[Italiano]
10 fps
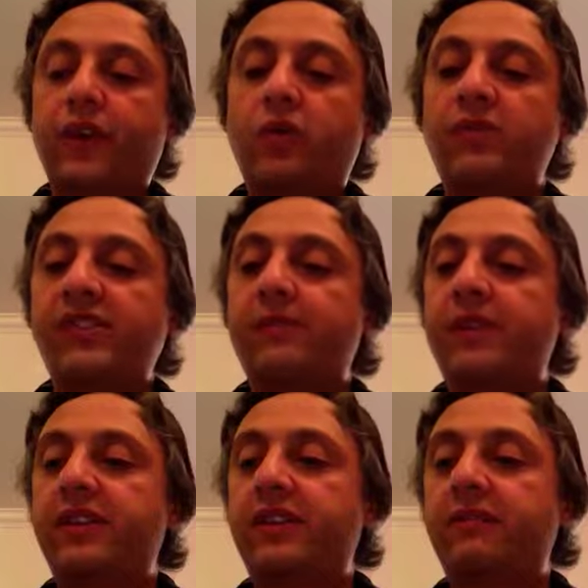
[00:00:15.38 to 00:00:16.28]
come
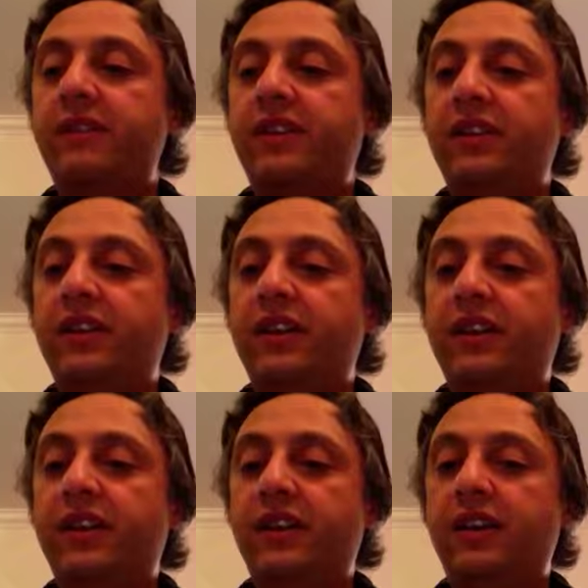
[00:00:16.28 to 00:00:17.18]
sapete in, in,
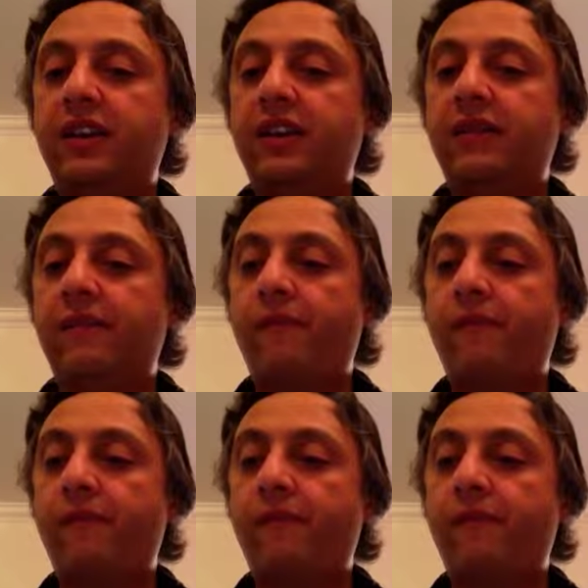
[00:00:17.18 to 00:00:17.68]
eh,